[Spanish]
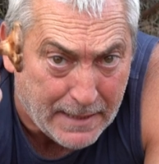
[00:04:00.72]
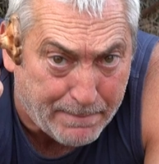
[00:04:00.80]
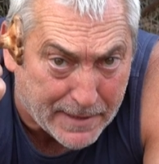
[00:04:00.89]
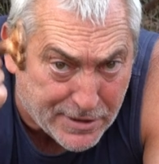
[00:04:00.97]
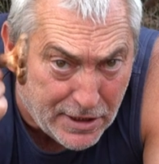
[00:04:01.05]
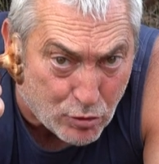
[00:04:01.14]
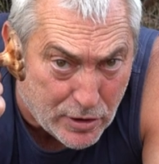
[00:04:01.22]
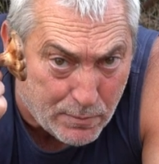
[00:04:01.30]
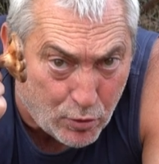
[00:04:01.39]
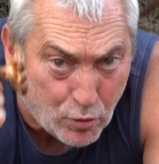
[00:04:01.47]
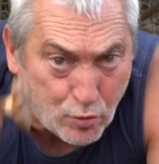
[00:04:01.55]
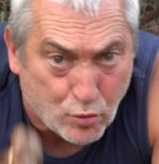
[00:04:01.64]
pasillo
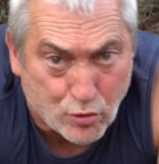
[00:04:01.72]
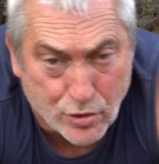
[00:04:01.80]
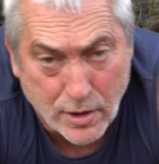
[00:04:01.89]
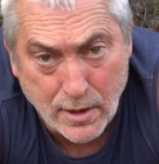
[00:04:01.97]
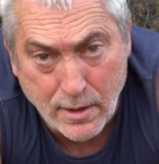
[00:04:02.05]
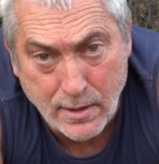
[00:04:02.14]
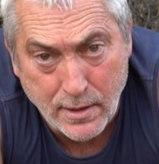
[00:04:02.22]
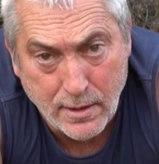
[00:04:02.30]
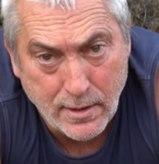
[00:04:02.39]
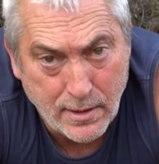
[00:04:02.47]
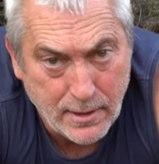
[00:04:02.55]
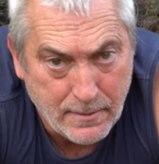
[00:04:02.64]
involutus,
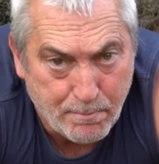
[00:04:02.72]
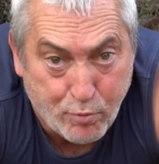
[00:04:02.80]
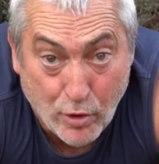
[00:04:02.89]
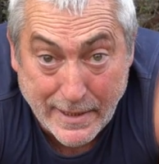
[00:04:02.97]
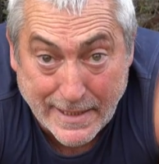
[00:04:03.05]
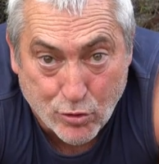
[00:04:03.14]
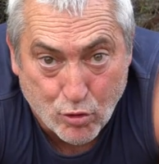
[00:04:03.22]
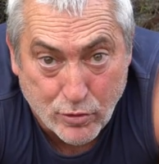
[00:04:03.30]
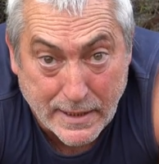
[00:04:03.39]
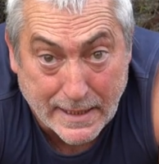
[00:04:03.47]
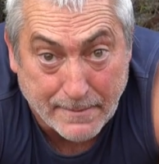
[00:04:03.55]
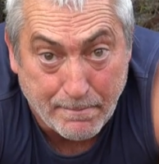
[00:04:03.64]
puede
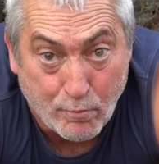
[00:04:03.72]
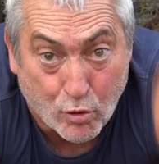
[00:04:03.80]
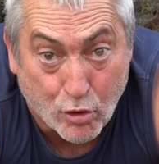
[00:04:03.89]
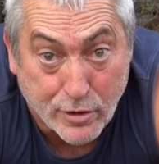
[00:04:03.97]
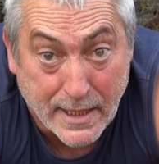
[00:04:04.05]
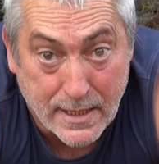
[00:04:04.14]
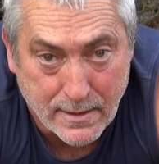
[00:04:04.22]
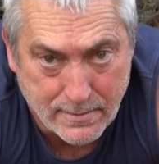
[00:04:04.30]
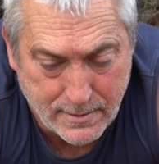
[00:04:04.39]
resultar mortal.